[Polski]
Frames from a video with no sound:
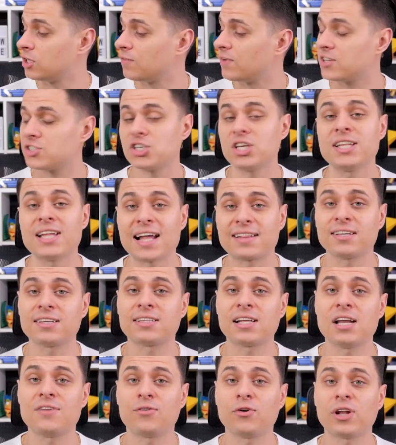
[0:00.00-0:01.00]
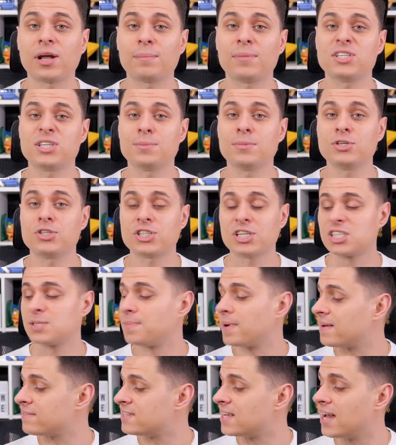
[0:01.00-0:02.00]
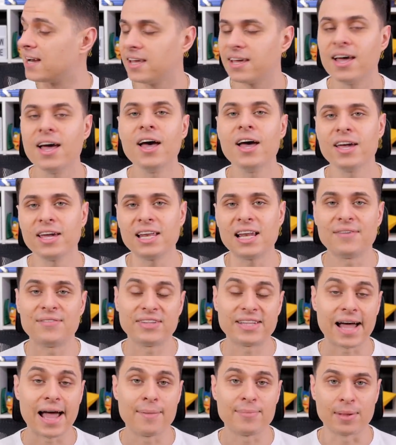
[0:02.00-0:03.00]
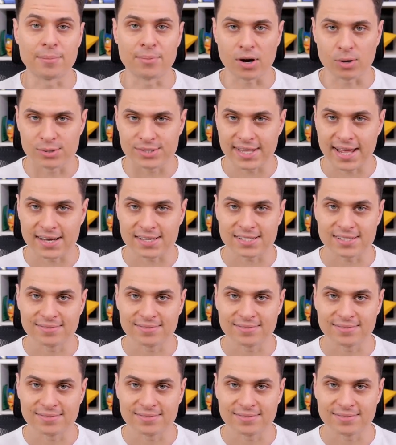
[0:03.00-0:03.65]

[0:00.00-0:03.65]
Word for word: właśnie na tych telefonach będziemy dzisiaj sprawdzali, ile wydałem na Brawl Stars.